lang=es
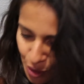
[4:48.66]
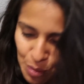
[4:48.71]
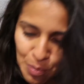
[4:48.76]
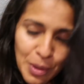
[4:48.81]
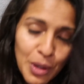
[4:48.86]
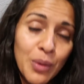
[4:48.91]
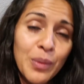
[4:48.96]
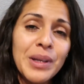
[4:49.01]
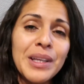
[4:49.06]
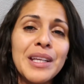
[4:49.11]
yo
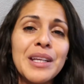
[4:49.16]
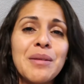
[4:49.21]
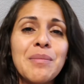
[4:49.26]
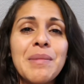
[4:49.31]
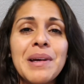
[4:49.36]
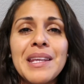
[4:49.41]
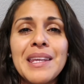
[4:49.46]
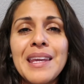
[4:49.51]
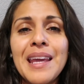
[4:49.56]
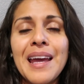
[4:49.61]
espero venir
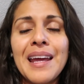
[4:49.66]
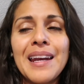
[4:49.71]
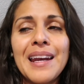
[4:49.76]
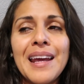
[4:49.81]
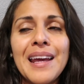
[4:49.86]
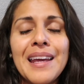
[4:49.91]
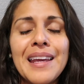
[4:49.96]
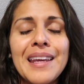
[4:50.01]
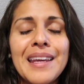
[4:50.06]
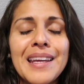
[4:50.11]

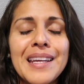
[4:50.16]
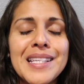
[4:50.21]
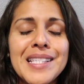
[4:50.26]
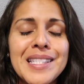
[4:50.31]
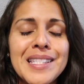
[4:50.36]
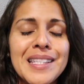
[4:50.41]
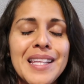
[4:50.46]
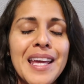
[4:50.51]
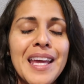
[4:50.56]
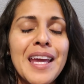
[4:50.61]
mañana y que
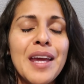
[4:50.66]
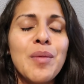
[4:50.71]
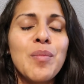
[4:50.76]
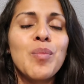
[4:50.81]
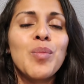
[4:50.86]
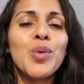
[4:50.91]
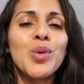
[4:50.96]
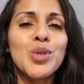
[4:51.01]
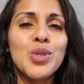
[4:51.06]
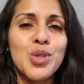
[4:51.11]
esté
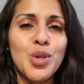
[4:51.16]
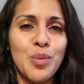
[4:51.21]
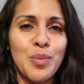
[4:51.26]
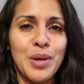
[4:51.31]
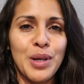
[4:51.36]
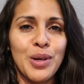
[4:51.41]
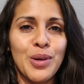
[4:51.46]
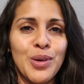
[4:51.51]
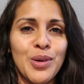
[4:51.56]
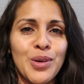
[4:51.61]
mucho
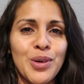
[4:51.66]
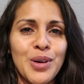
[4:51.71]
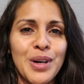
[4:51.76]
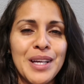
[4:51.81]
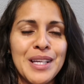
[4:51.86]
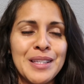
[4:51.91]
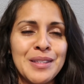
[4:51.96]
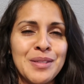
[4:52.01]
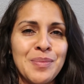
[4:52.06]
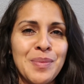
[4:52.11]

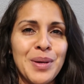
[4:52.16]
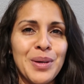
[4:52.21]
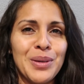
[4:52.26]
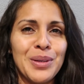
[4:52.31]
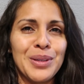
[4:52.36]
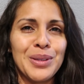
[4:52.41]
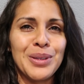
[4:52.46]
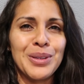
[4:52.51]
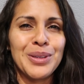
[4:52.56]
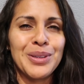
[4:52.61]
mejor,
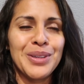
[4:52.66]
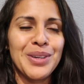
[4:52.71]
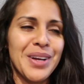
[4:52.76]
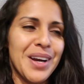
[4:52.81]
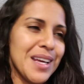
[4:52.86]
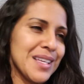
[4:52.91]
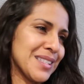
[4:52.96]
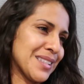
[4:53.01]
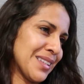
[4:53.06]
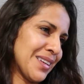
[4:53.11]
espero de todo
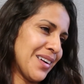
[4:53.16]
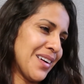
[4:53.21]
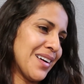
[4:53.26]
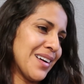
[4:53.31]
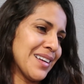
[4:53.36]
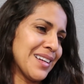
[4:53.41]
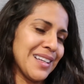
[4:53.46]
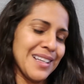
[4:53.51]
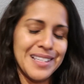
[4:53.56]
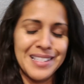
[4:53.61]

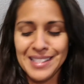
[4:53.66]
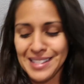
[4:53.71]
corazón que